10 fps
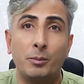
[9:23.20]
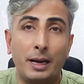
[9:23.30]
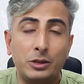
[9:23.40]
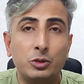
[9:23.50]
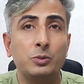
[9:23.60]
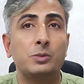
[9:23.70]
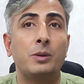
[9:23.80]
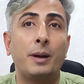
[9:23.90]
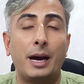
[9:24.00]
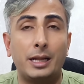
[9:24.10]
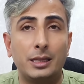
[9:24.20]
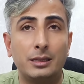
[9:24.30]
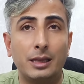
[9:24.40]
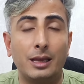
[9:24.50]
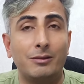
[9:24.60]
बाथरूम्स में बहा
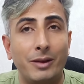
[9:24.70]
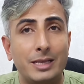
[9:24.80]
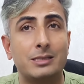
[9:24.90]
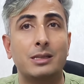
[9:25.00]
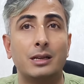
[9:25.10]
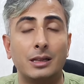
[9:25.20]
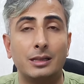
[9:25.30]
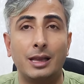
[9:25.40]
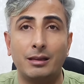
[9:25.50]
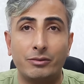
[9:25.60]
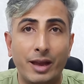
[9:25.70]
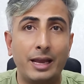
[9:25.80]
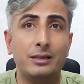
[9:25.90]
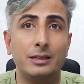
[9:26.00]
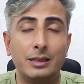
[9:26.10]
देते हैं वेस्ट कर देते हैं
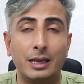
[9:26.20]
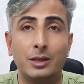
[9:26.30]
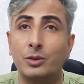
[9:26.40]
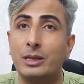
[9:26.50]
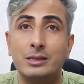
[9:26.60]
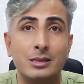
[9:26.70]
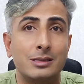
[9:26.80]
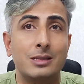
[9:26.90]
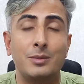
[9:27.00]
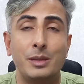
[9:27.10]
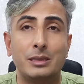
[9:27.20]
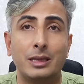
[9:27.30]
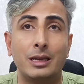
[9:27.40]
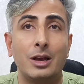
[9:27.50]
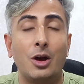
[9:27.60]
फेंक देते हैं क्योंकि रिजल्ट्स नहीं
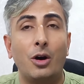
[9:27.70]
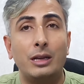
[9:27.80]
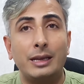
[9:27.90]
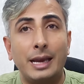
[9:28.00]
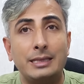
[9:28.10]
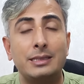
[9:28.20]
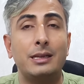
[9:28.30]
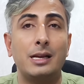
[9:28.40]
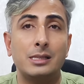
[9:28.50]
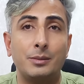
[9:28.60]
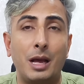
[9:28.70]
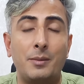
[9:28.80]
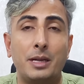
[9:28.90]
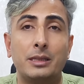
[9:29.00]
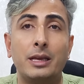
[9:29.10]
मिलते और केसर का जब
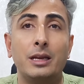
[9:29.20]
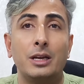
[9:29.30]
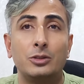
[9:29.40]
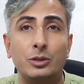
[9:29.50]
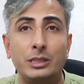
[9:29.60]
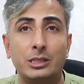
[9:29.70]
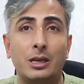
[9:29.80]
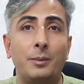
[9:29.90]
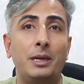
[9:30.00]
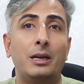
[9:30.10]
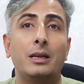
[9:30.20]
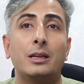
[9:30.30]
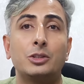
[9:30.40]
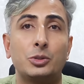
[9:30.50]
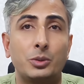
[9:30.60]
नाम आता है तो नीचे कमेंट
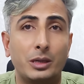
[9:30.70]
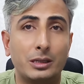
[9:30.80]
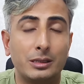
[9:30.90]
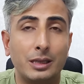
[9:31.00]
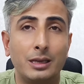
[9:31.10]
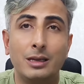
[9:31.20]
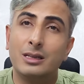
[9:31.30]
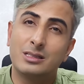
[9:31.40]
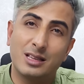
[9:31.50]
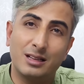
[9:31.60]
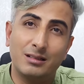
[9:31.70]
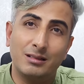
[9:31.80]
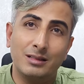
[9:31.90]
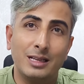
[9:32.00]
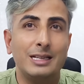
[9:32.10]
लिखना शुरू कर देते हैं सर
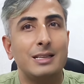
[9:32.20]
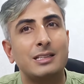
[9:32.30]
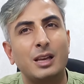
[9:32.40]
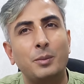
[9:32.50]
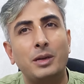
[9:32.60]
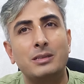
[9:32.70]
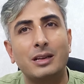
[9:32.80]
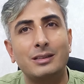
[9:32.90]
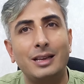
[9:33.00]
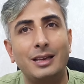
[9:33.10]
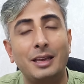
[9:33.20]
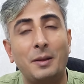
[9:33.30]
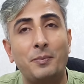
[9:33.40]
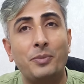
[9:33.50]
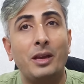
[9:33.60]
इसे स्किप कर सकते हैं क्या
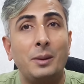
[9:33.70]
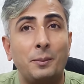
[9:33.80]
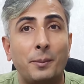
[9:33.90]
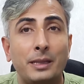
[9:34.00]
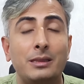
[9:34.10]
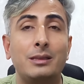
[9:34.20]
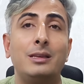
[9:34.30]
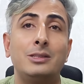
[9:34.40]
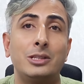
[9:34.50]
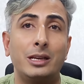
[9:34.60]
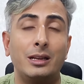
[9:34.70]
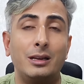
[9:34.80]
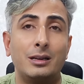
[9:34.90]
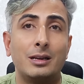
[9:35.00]
अरे मत कीजिए ना